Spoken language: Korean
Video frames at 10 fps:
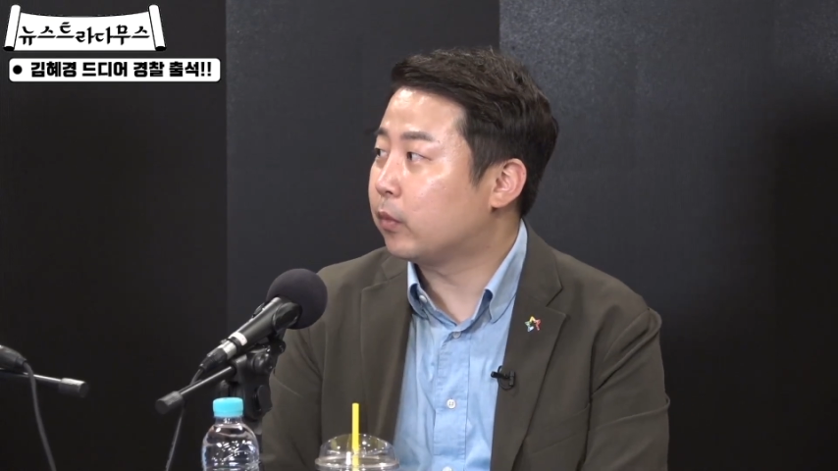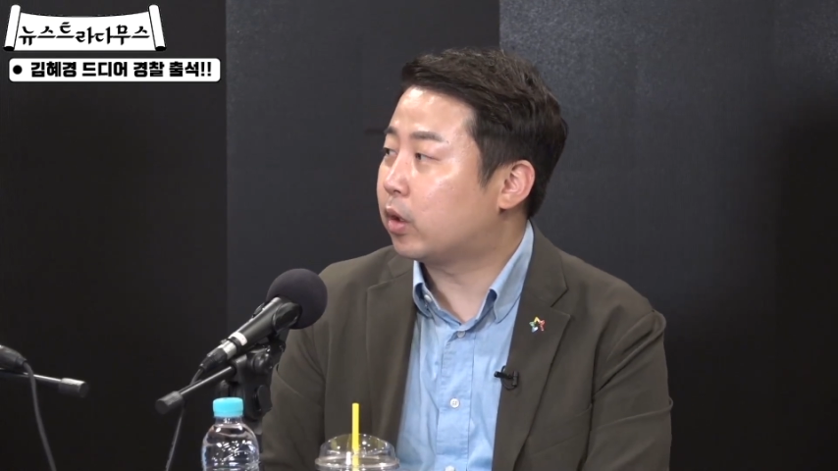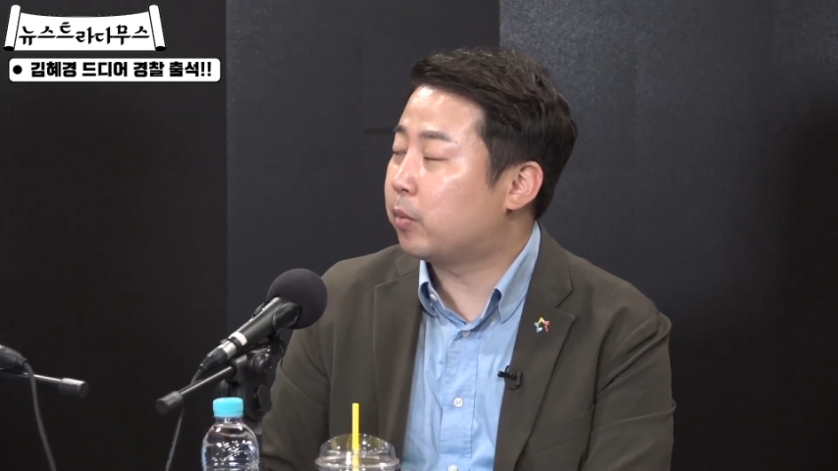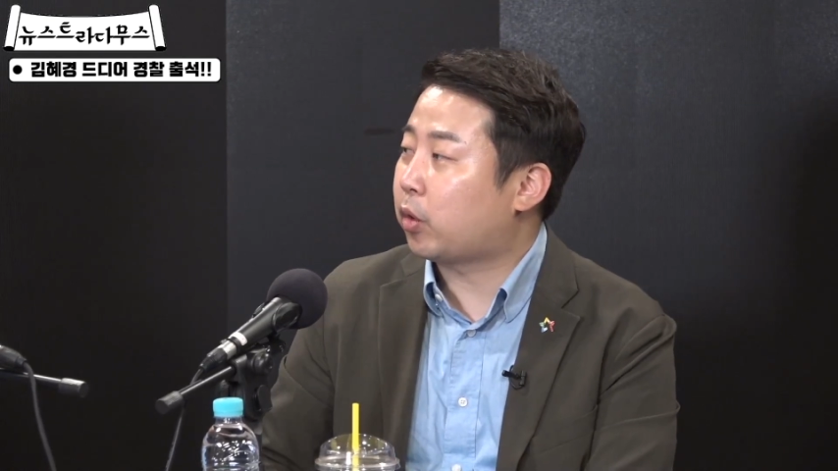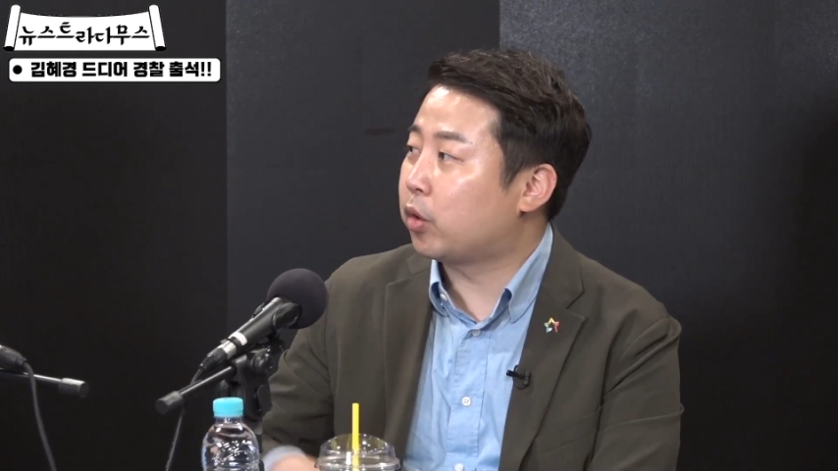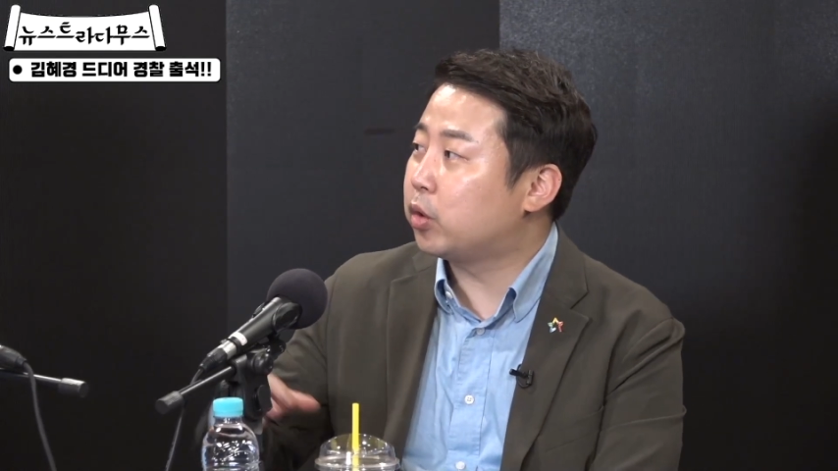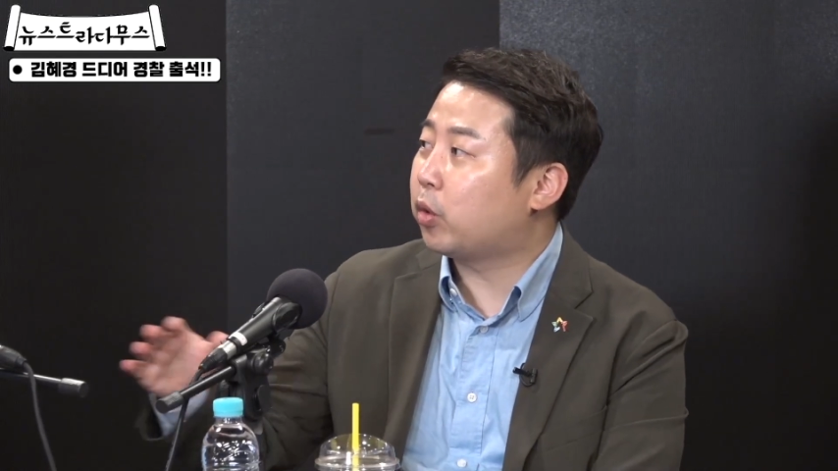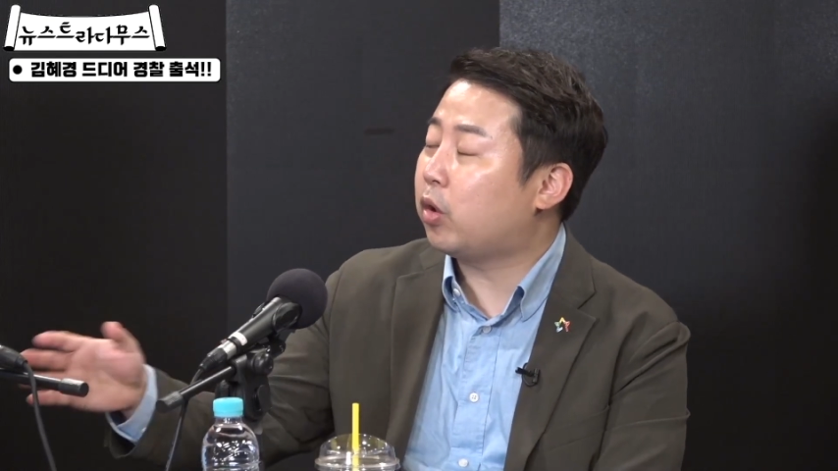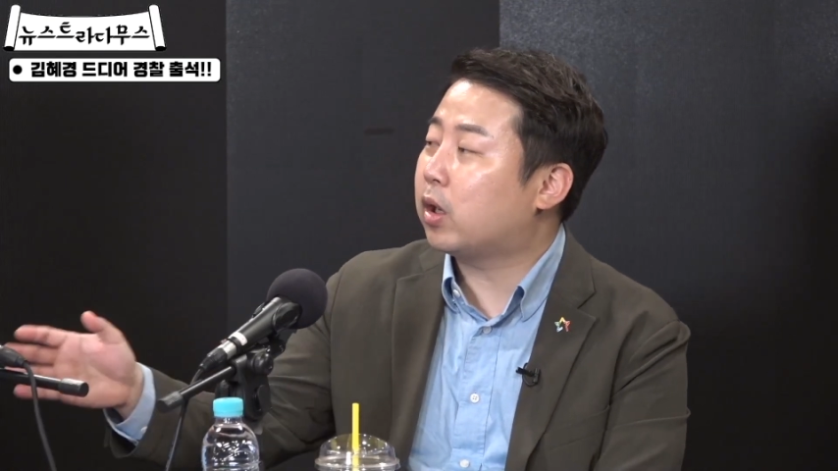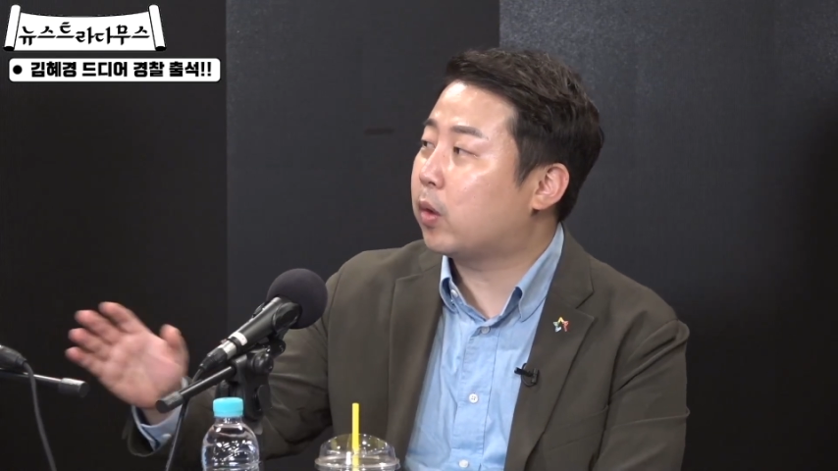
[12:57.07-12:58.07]
경기도
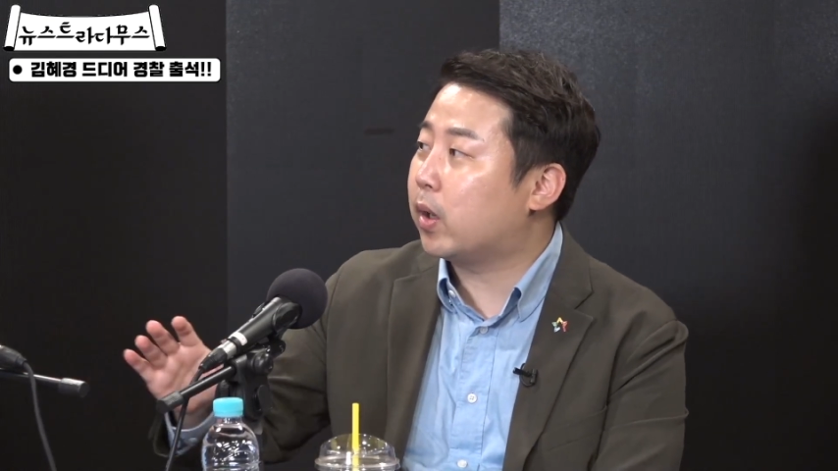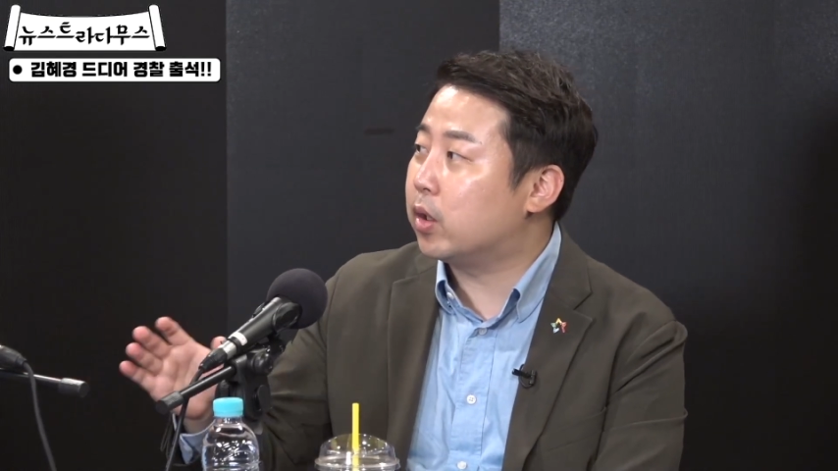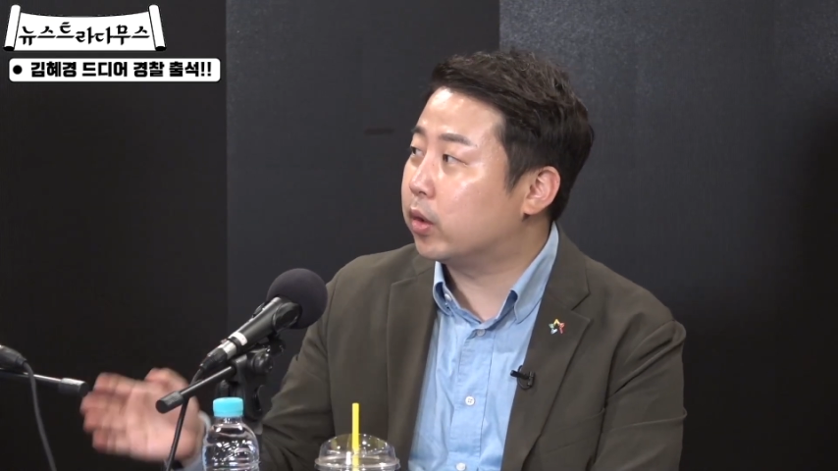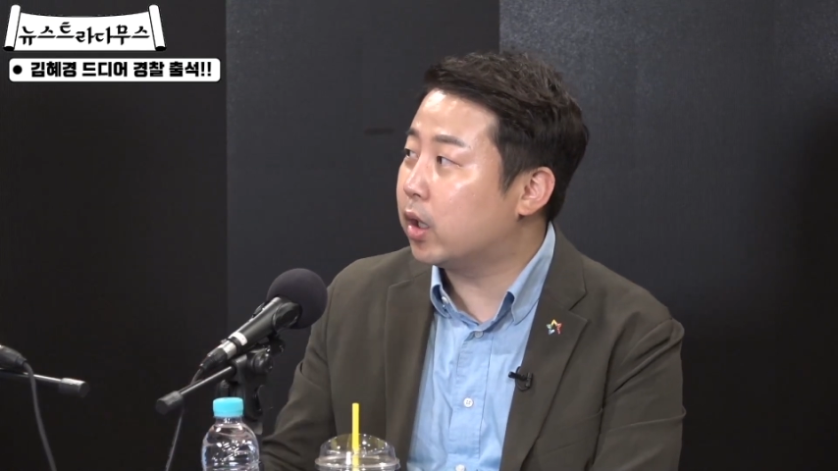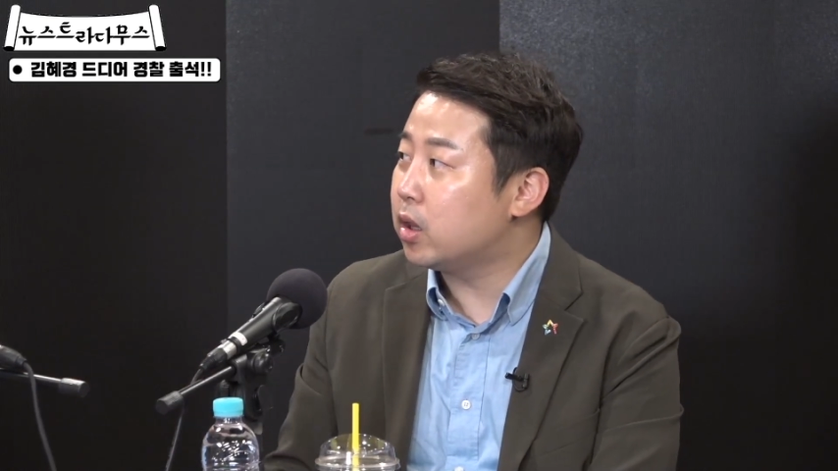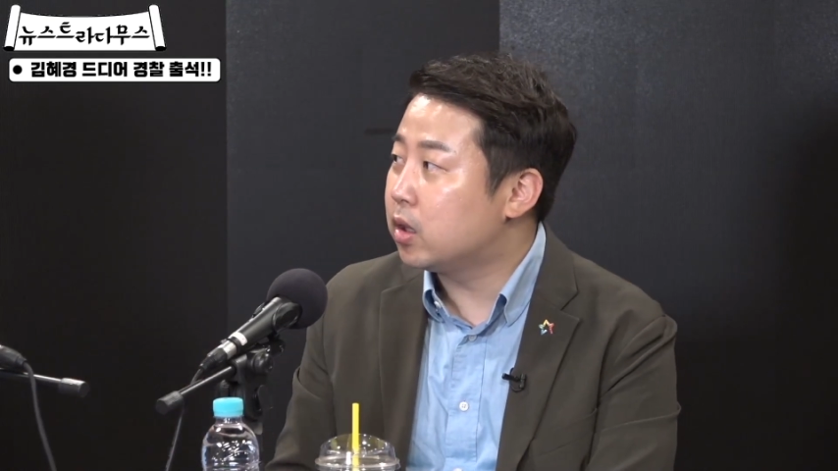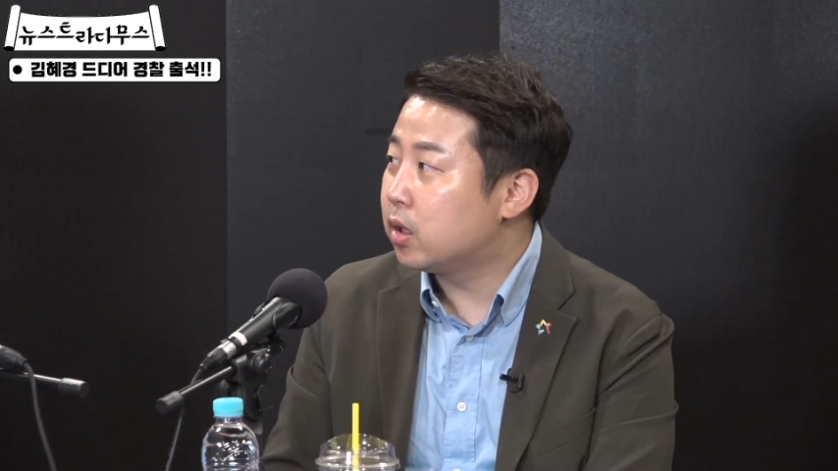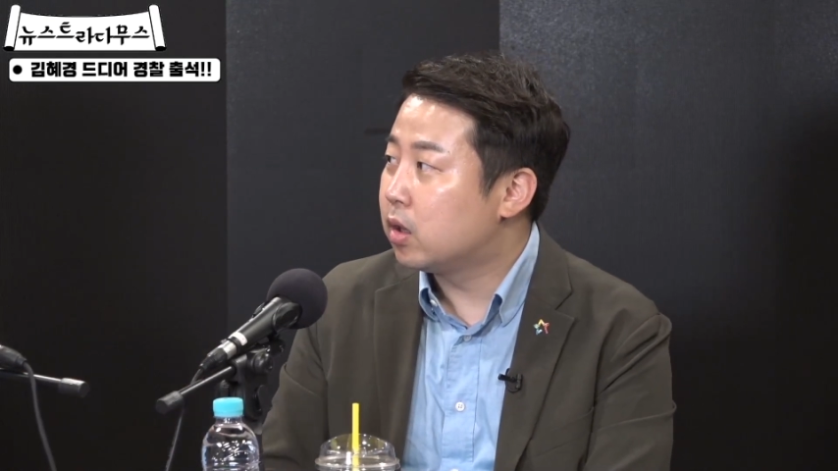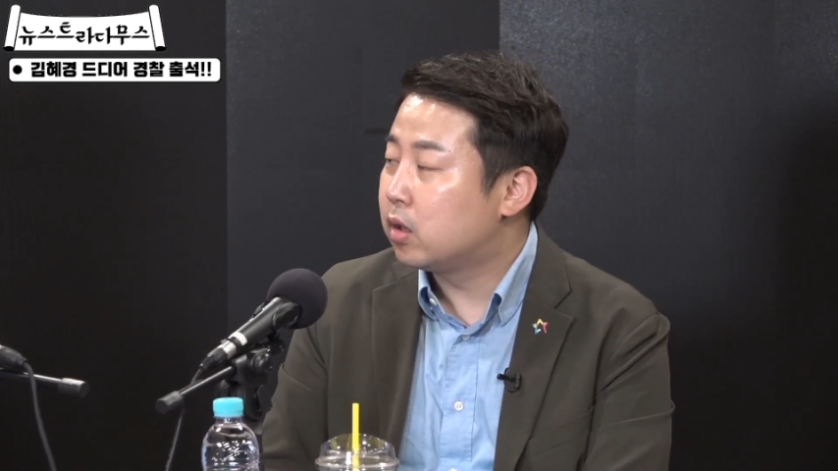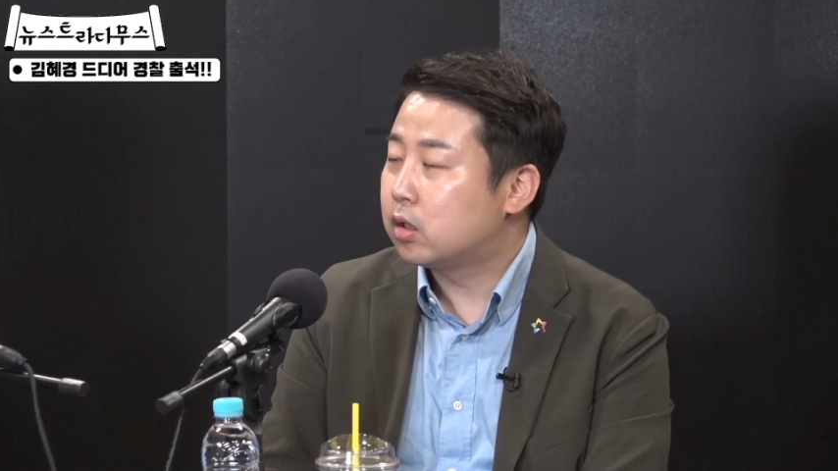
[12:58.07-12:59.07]
허가랑 관련된.
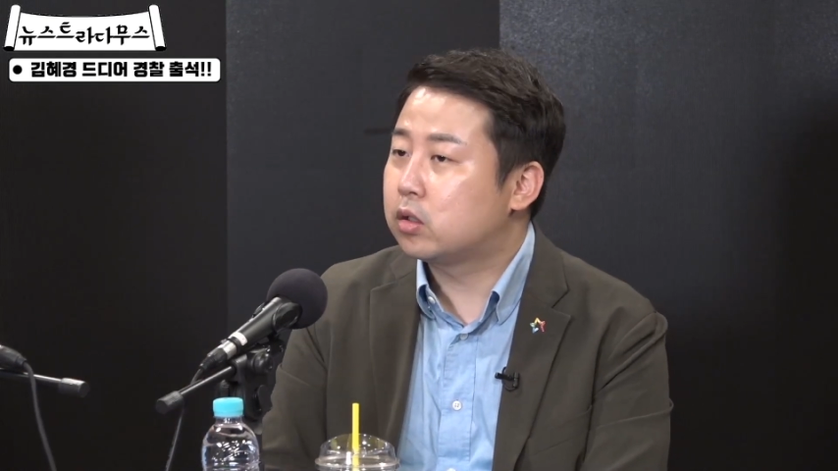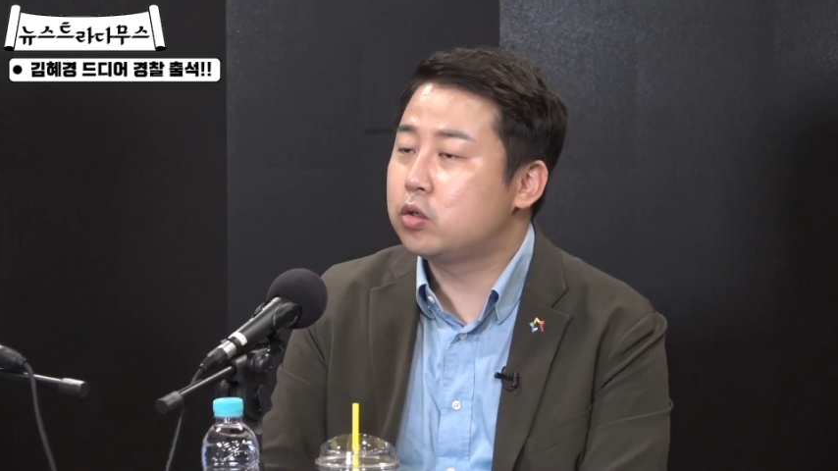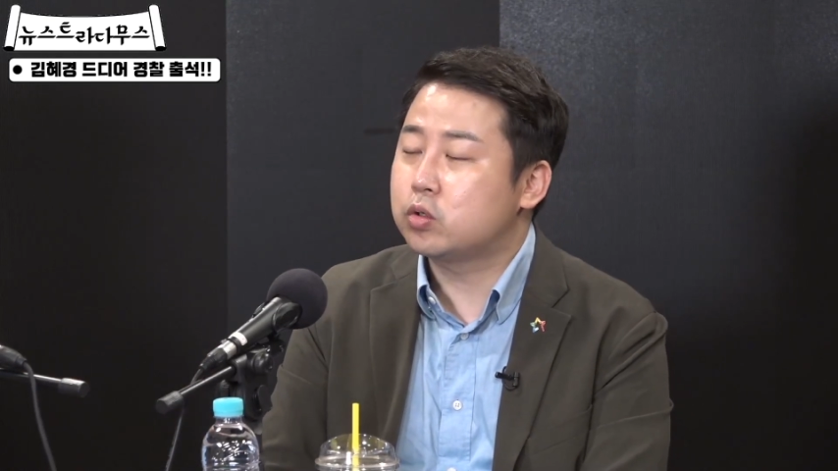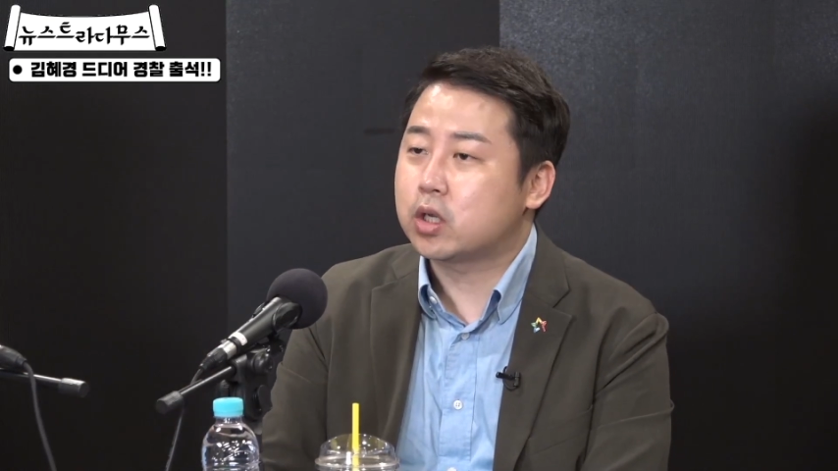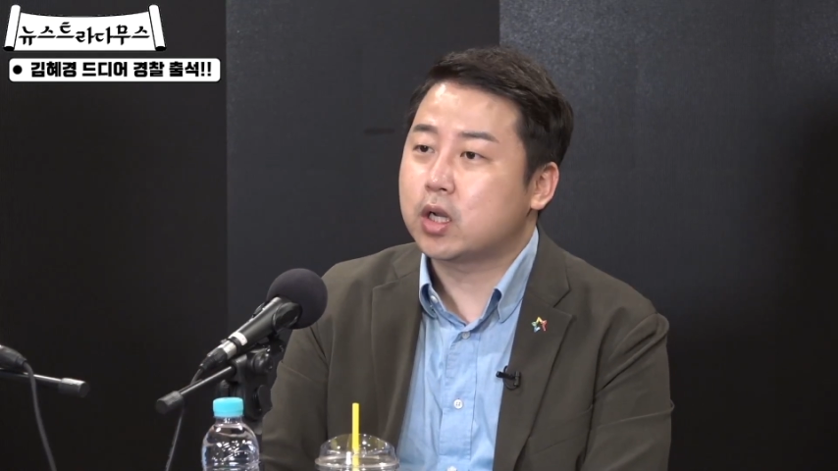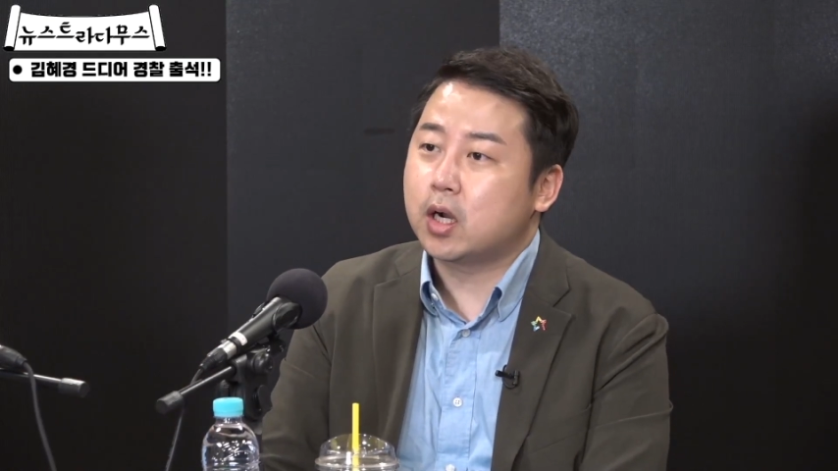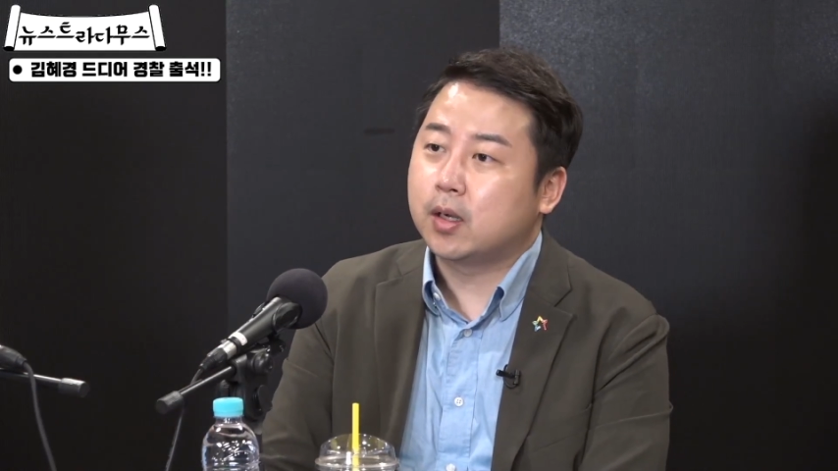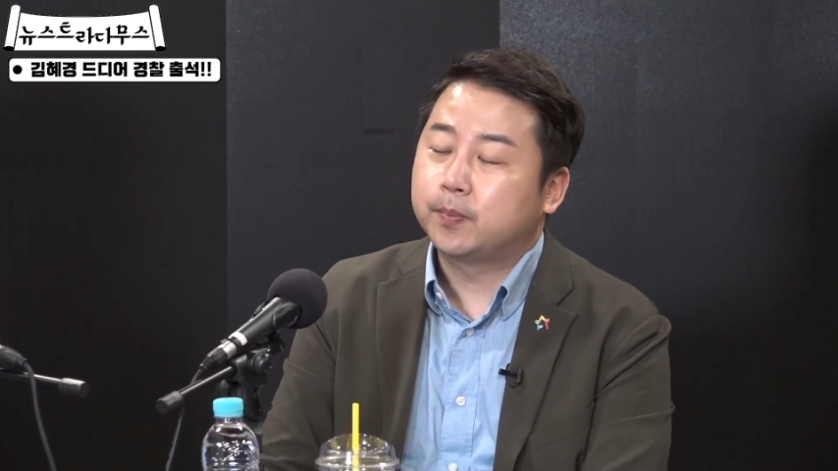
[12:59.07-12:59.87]
그리고 제가